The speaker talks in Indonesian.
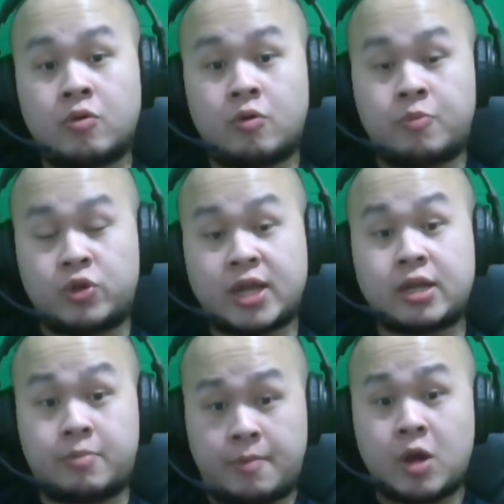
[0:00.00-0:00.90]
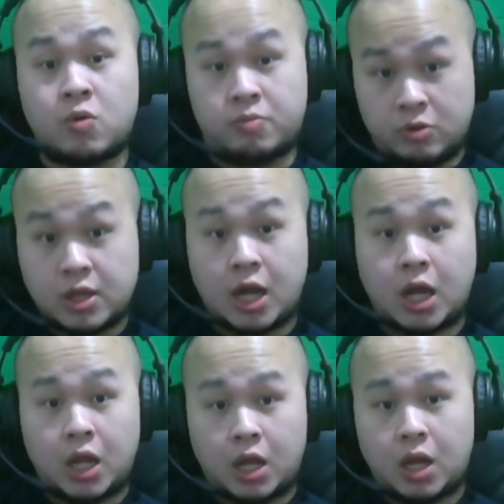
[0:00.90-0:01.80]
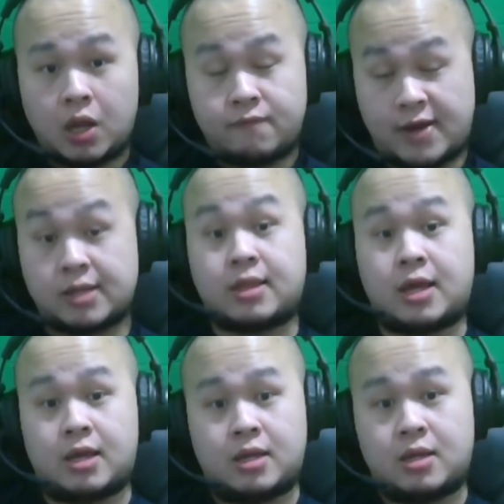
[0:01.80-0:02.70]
gue botak ya memang gue botak. Fakta.